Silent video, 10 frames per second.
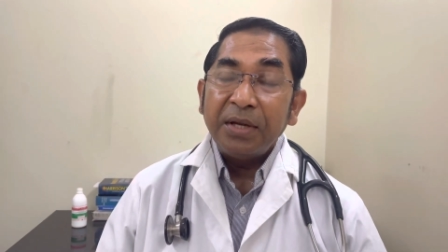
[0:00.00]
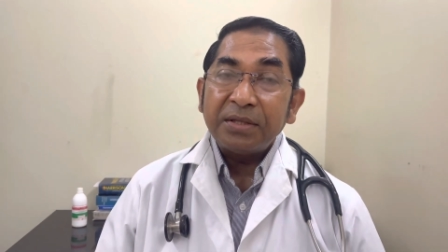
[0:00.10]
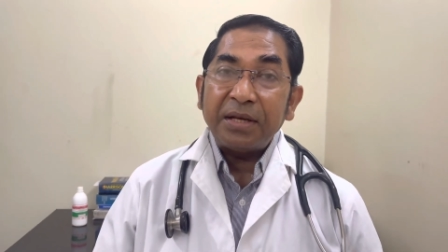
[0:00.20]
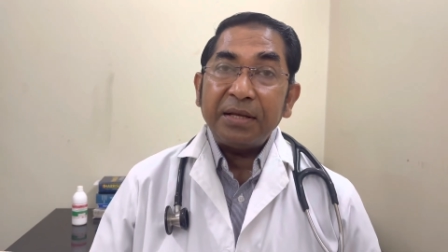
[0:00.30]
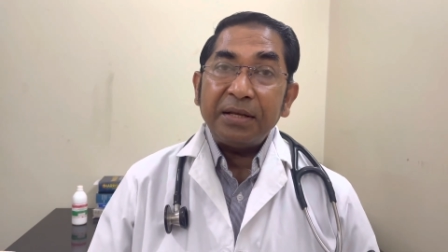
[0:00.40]

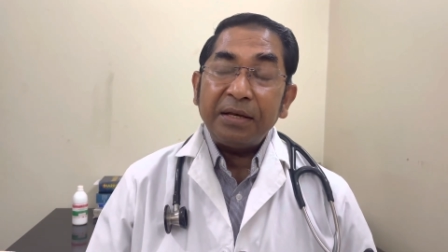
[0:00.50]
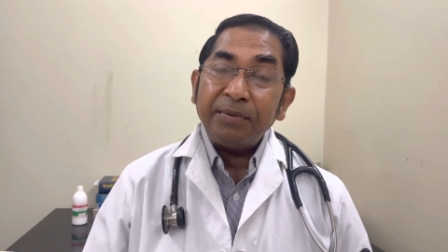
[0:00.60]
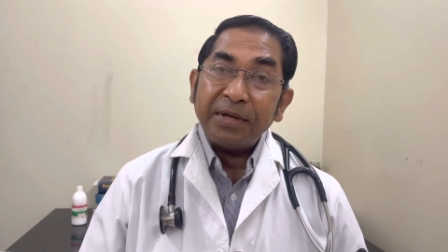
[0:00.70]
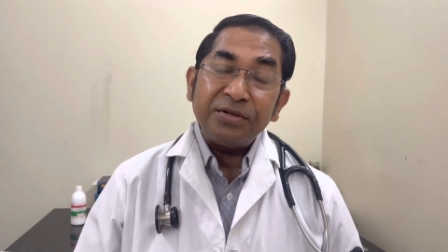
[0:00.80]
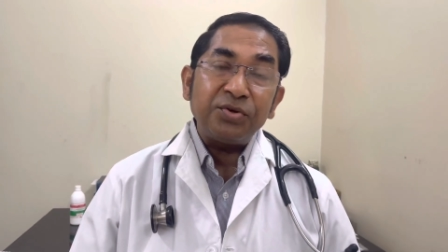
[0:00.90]
তাহলে
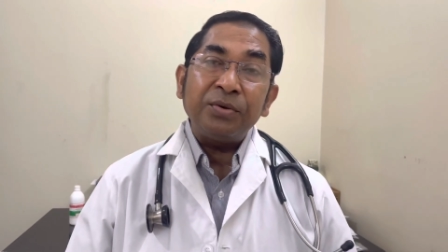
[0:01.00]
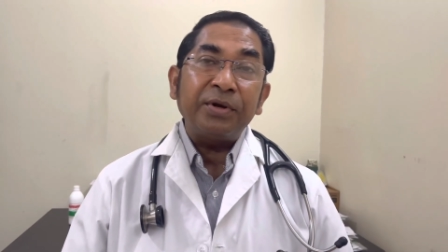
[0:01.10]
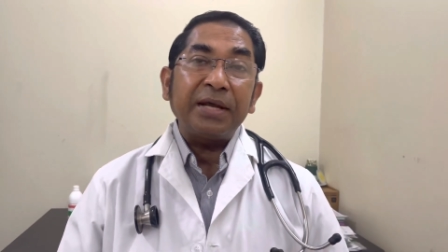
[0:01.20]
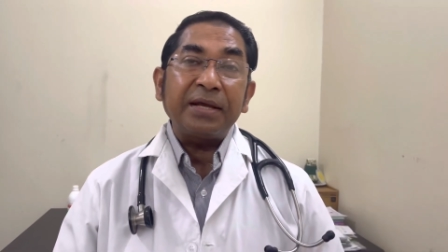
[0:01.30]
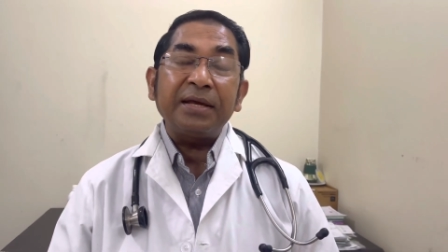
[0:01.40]
লিভার ইনজুরি
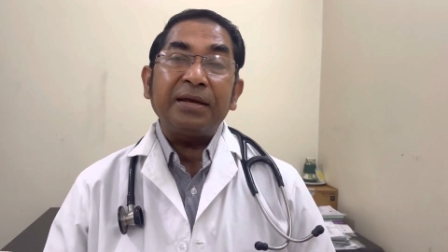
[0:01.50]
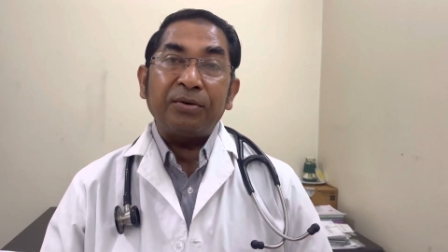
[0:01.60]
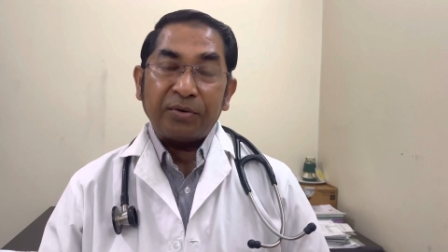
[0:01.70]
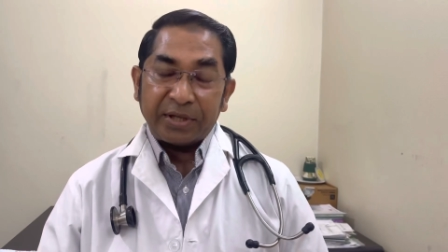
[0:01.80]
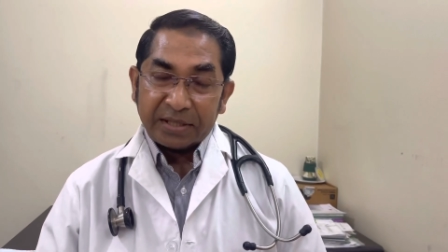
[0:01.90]
হয়ে গেলে কি কি
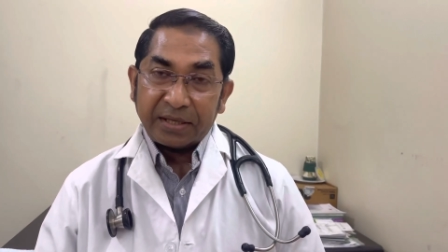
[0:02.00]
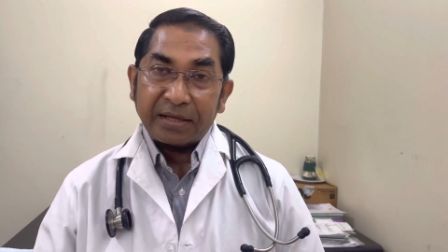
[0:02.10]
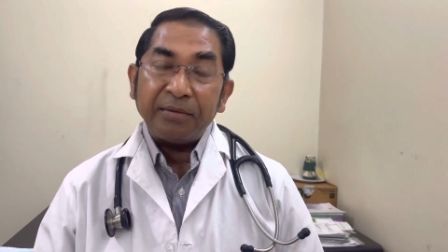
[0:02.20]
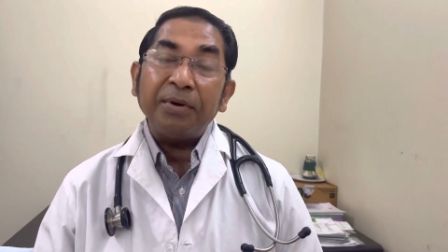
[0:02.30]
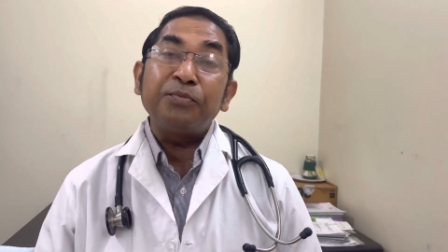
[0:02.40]
হয়ে যায়
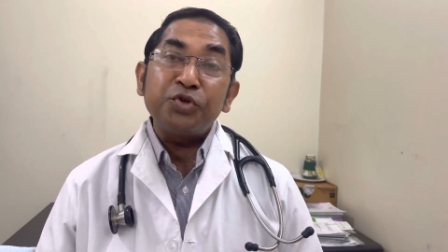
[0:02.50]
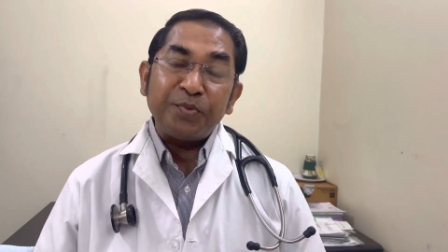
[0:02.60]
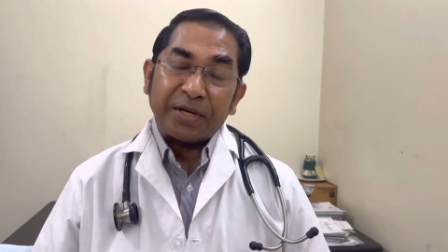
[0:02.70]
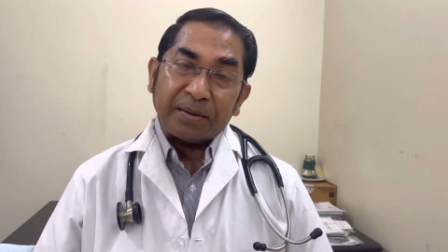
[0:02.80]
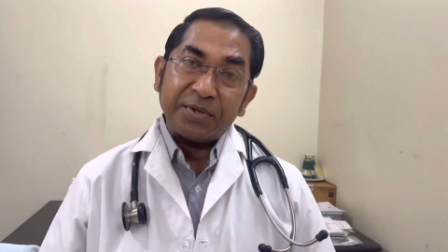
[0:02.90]
কীভাবে
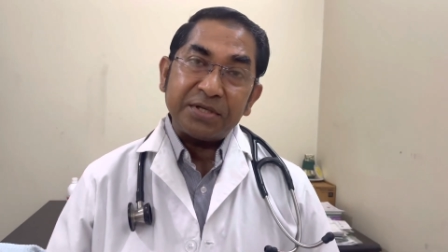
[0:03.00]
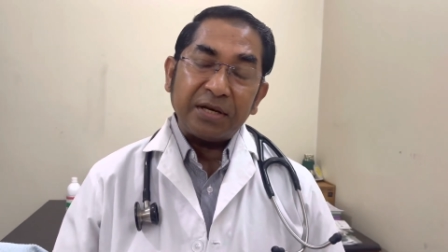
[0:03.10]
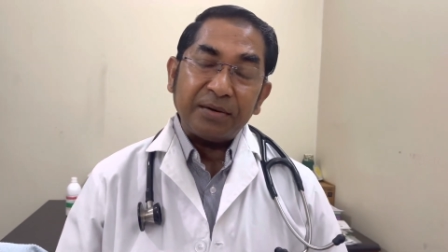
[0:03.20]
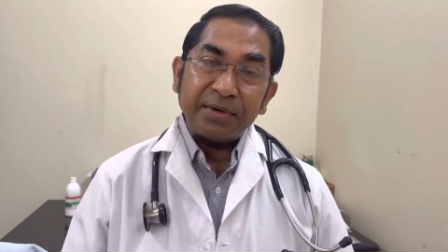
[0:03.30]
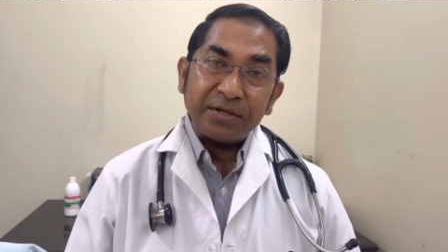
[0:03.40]
বুঝবেন আপনি যে
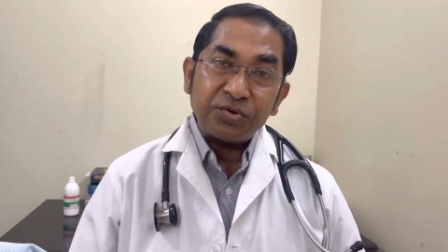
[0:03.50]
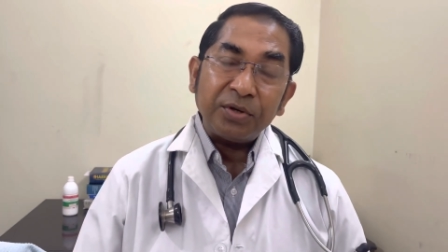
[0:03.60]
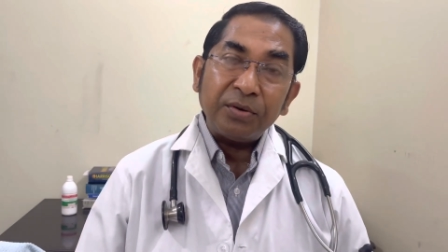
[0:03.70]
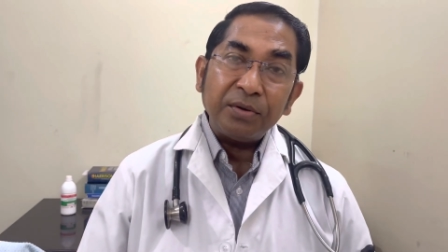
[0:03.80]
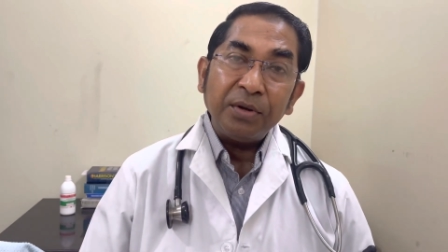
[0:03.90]
লিভার ইনজুরি
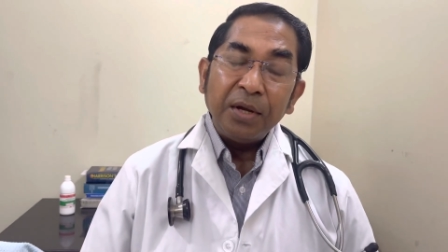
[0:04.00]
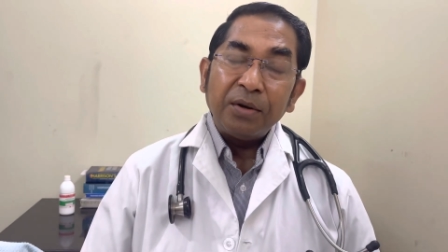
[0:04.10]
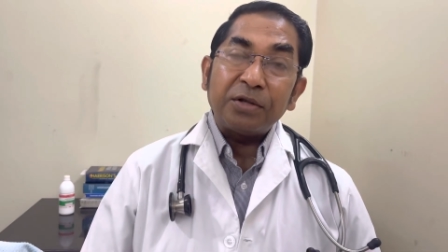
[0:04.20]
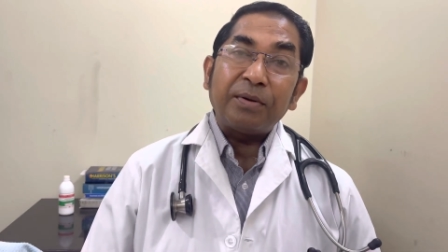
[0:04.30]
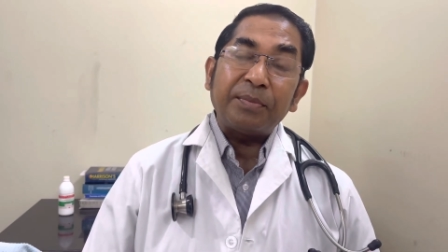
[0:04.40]
হলো
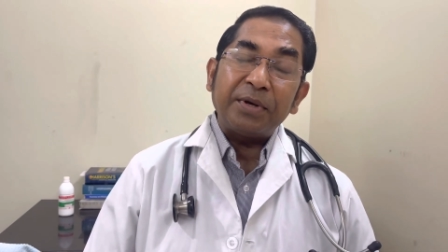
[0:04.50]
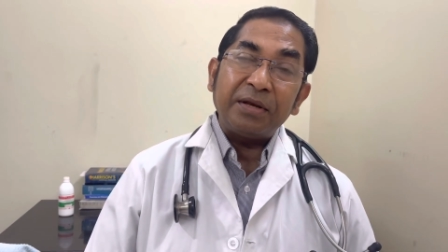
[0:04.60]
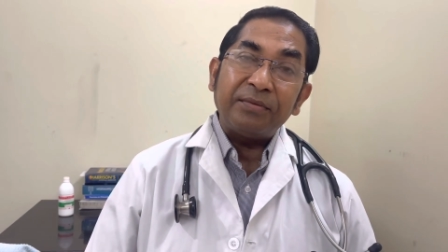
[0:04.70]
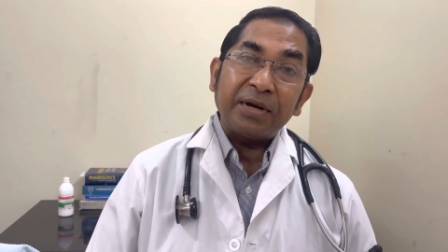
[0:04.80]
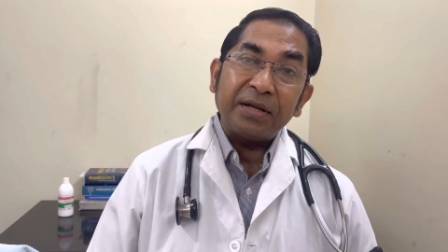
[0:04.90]
অথবা আপনার
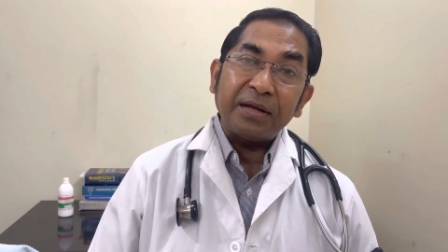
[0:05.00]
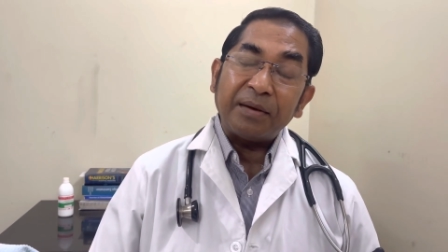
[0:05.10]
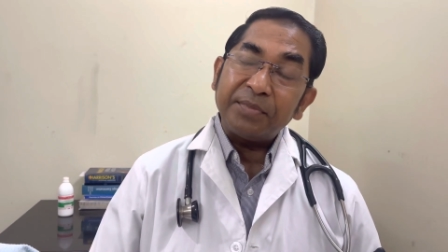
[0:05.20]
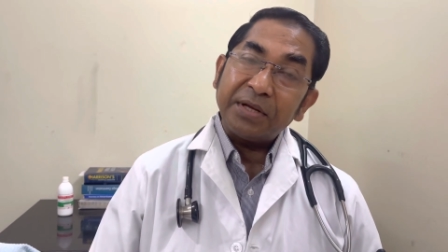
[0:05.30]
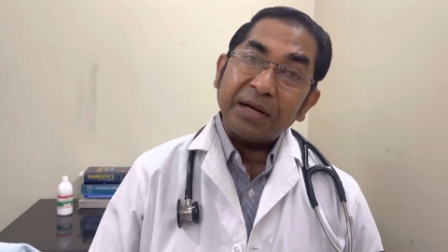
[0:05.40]
লিভারে
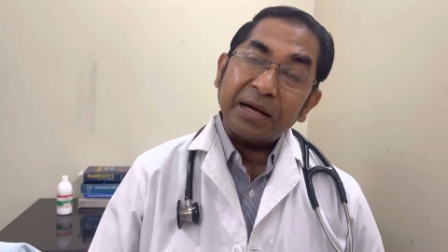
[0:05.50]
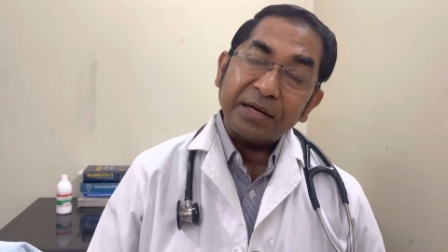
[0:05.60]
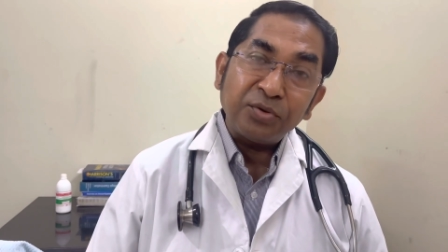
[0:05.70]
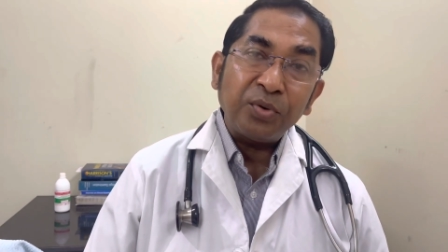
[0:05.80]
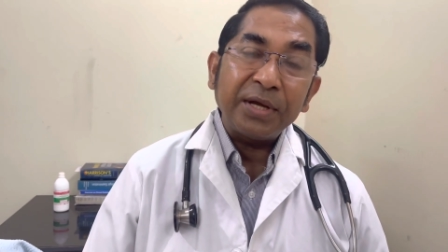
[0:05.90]
আপনি
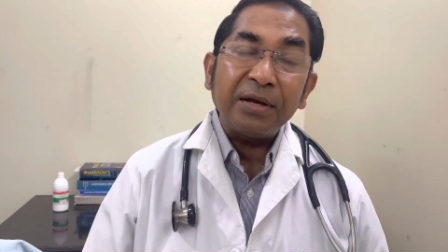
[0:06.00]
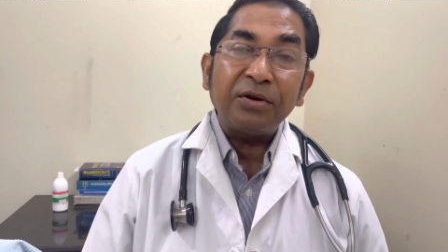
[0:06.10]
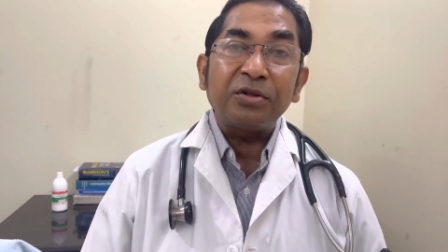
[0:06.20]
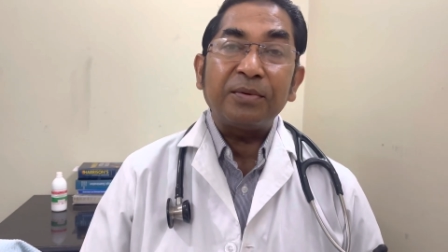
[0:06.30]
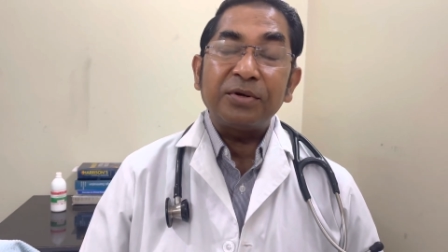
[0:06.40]
আক্রান্ত হয়ে গেলেন
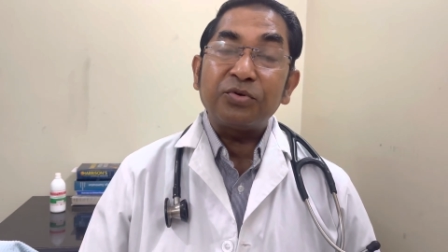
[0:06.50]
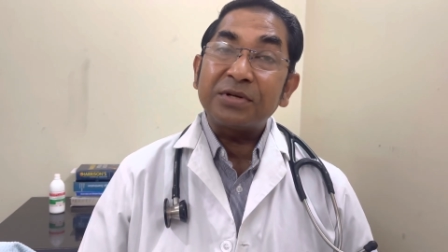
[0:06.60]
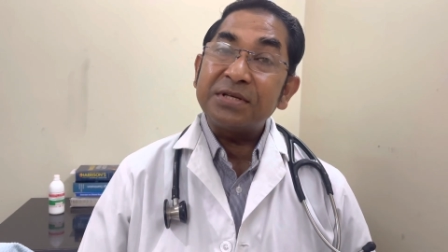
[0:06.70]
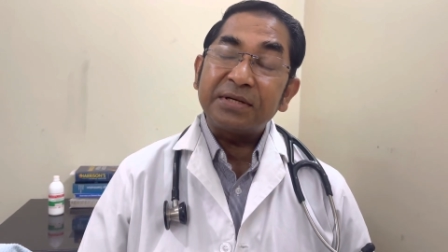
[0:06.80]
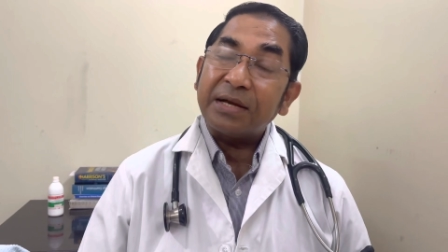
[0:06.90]
অথবা ওই
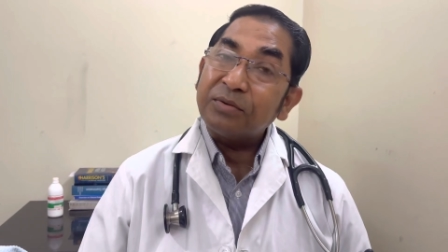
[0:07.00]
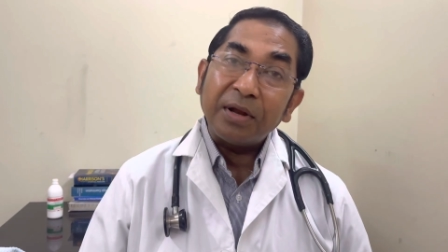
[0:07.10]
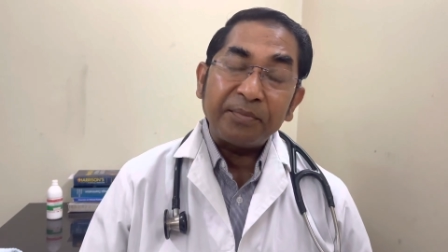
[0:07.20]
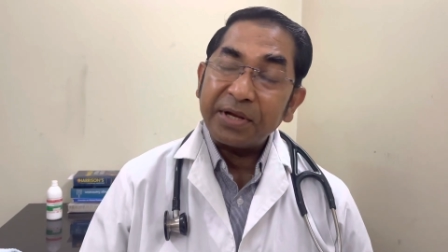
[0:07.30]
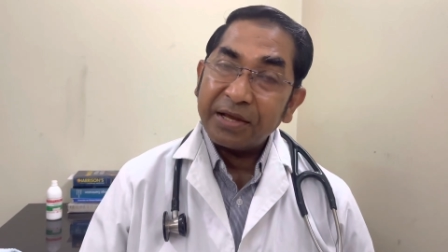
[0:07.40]
ড্রক্সের ডাকগুলো
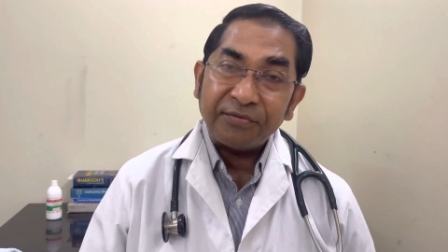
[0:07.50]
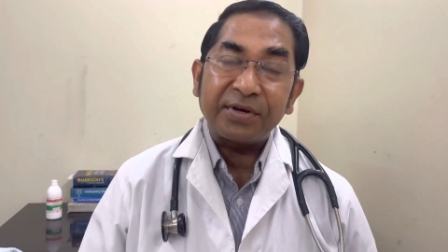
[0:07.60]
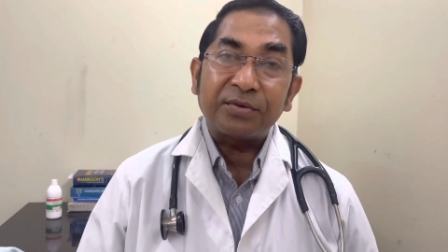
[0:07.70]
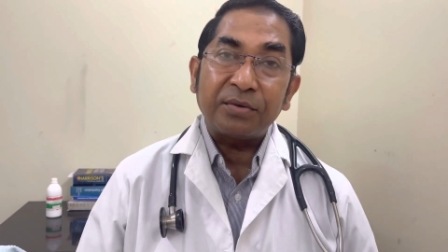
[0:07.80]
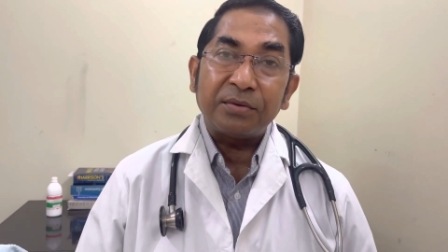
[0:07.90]
আপনাকে
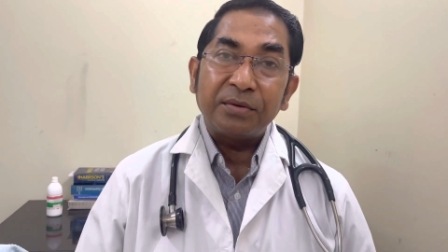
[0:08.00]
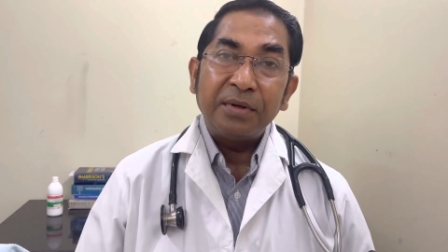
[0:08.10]
অ্যাফেক্ট করলো